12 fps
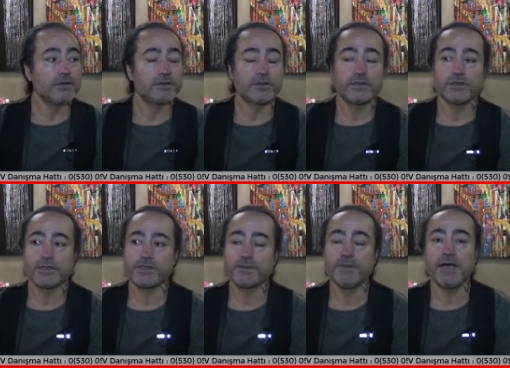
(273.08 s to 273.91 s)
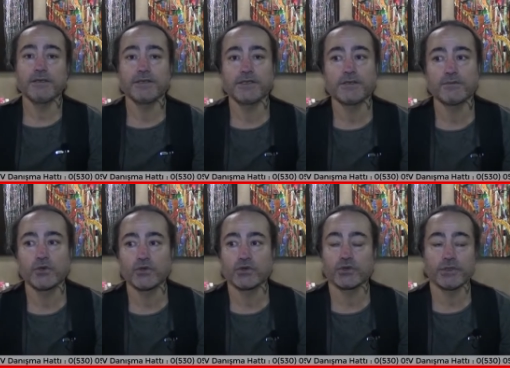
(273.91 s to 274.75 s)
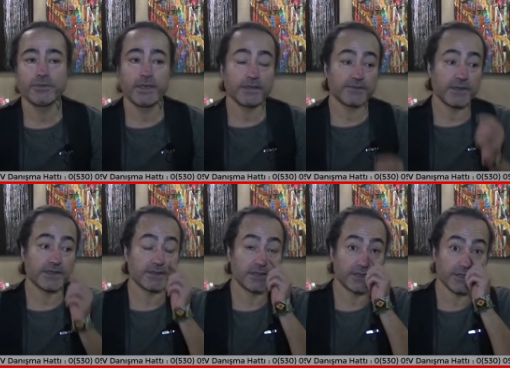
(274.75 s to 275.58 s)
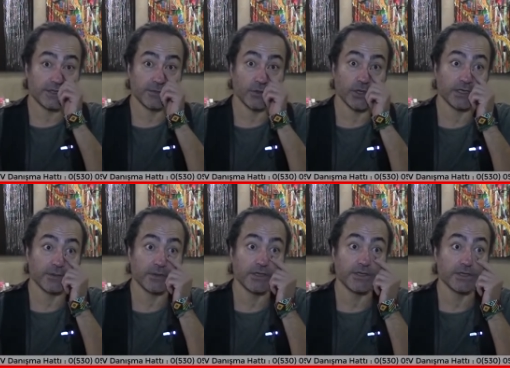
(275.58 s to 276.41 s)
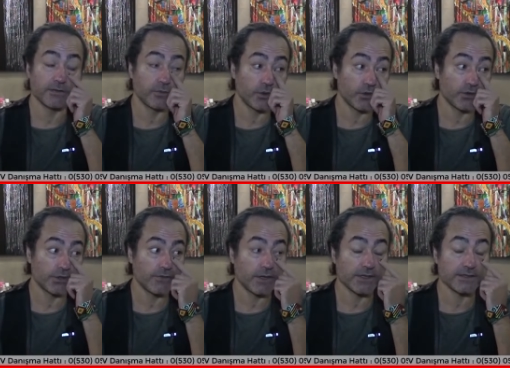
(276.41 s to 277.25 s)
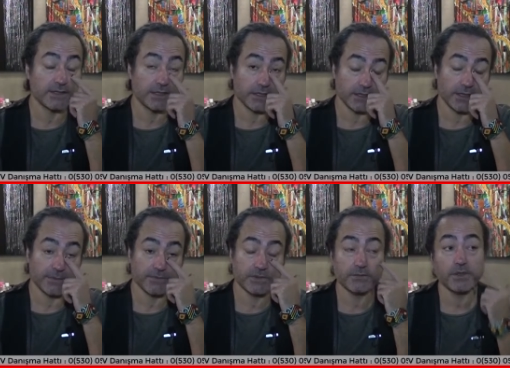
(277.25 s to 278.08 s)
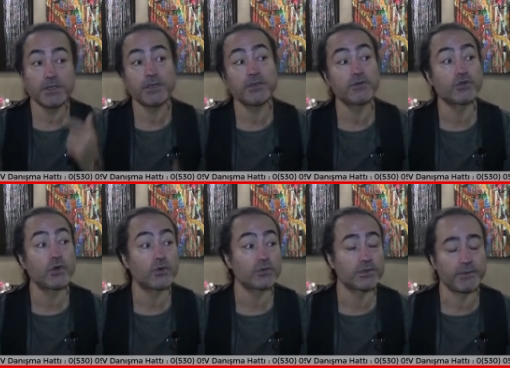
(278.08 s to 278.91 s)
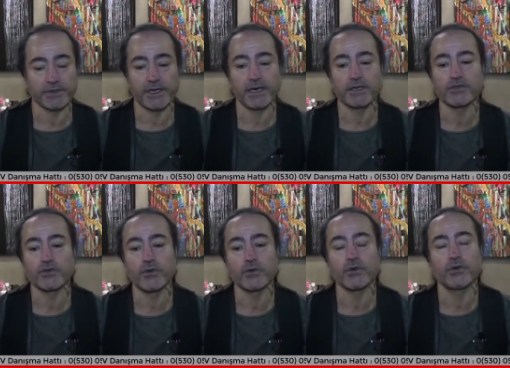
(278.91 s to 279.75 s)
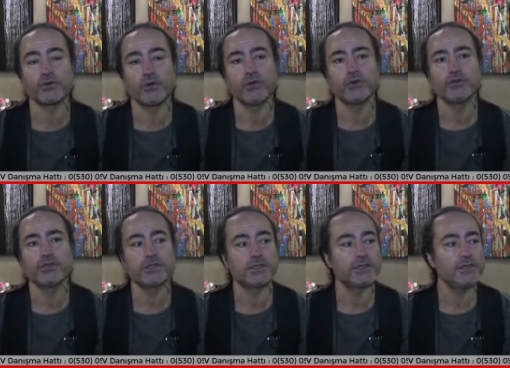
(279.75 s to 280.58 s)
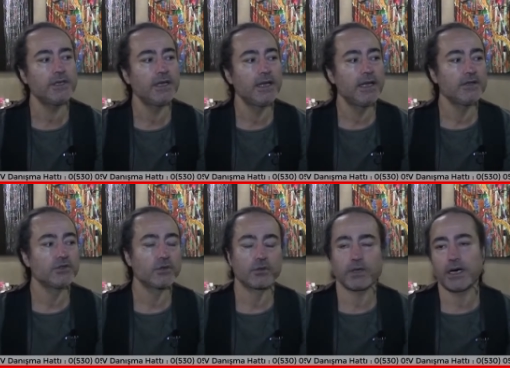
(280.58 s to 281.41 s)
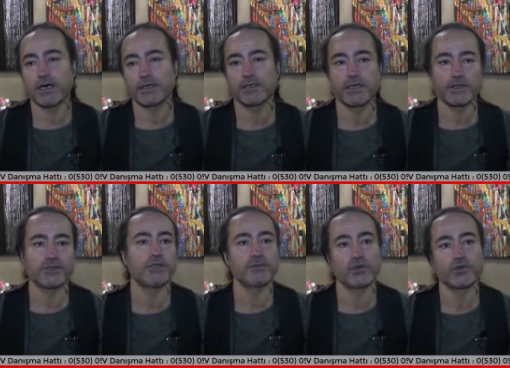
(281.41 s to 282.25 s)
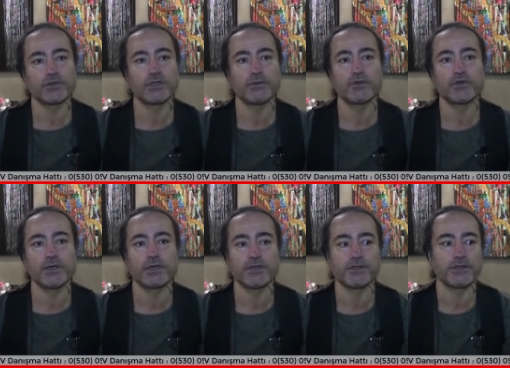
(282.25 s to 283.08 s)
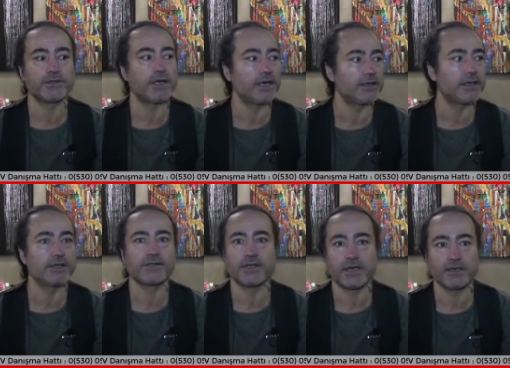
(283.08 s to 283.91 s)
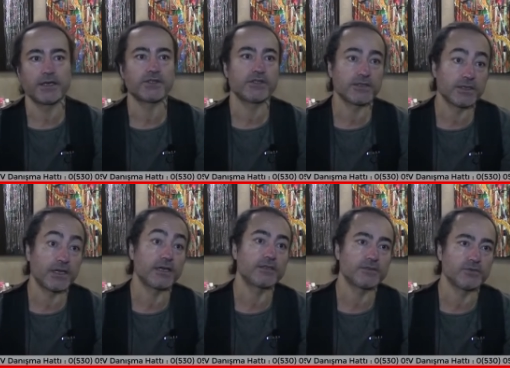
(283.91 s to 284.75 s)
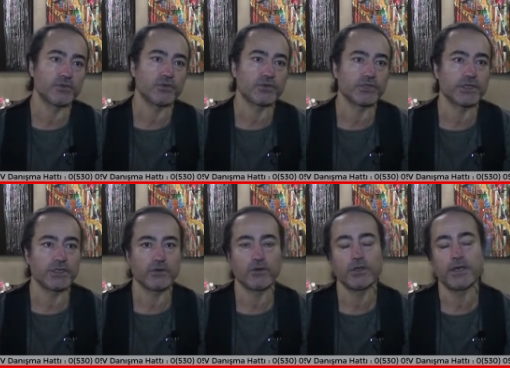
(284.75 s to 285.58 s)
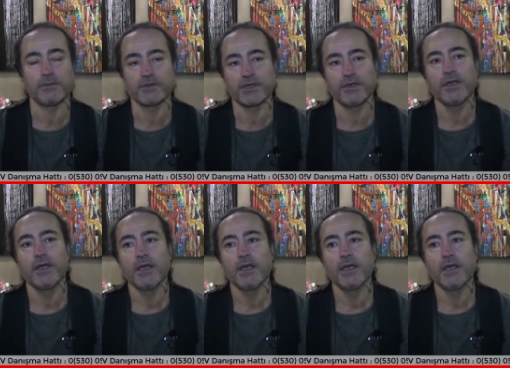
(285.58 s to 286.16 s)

İşte resimler, resim konusunda biraz fazla resim ürettim. iki yıl boyunca fazla yaptım. Ee, çok tabii reaksiyon gördü. Öyle olunca da çok arkadaşlarım, dostlarım sürekli işte sergi aç, sergi aç. Yıllardır bu şey olan bir şey.